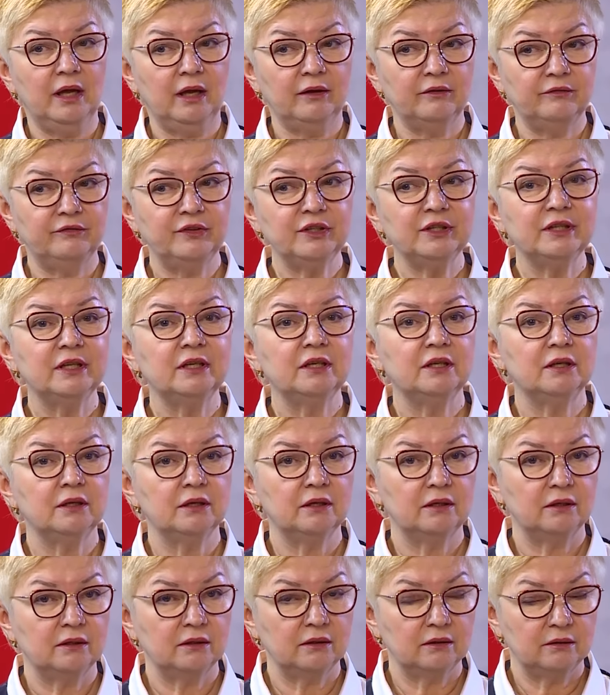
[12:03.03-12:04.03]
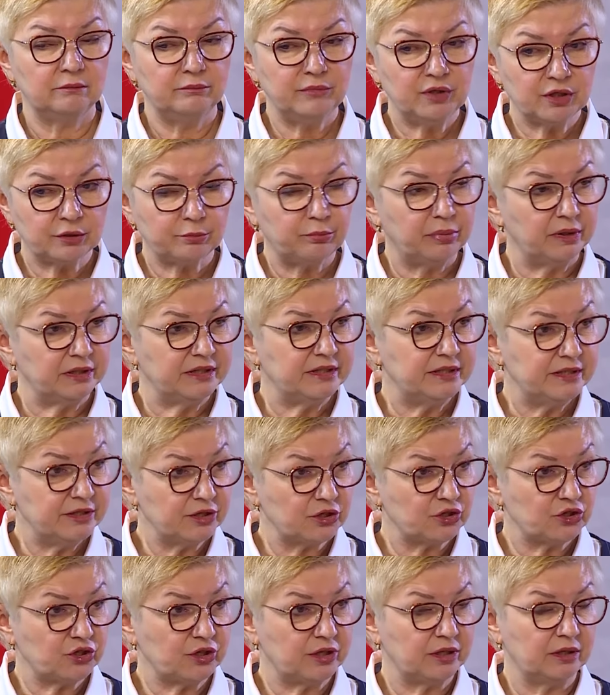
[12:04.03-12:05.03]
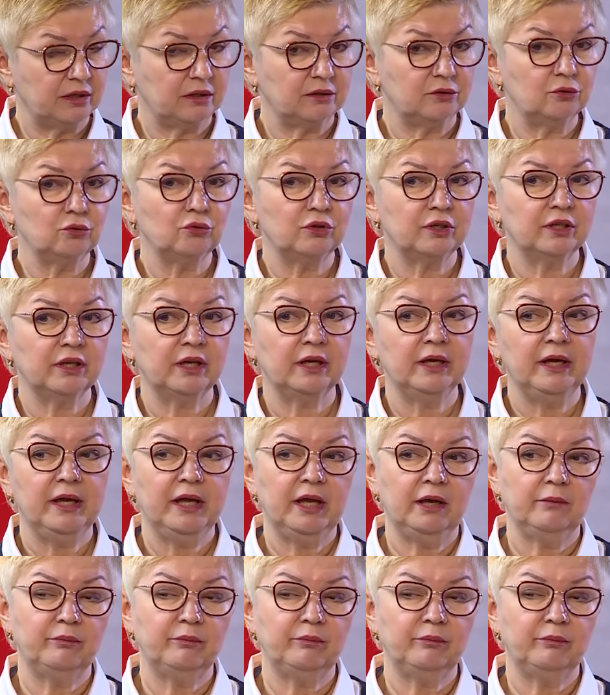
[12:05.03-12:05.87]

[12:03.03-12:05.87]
виды э, мер поддержки, которые